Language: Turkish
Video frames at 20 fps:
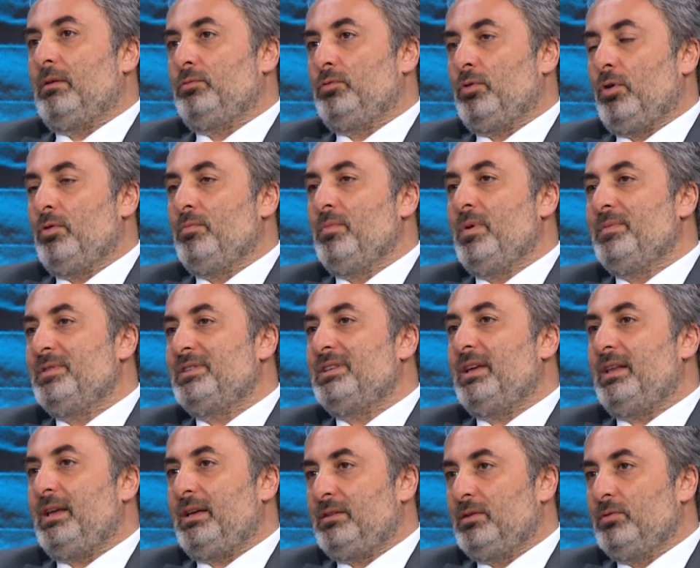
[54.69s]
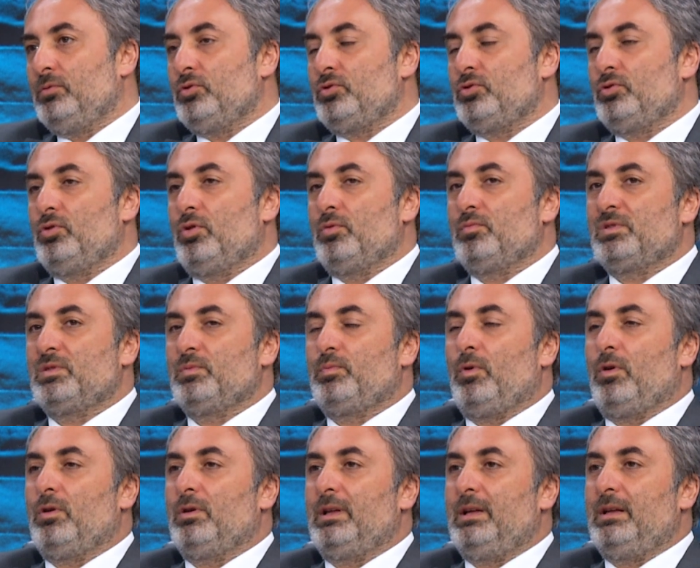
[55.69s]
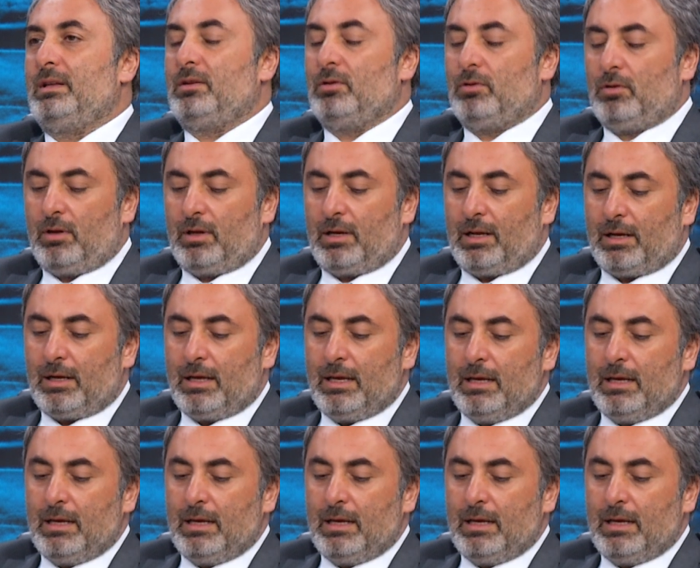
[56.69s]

görmemiz gerektiğini düşünüyorum sporla ilgili olarak.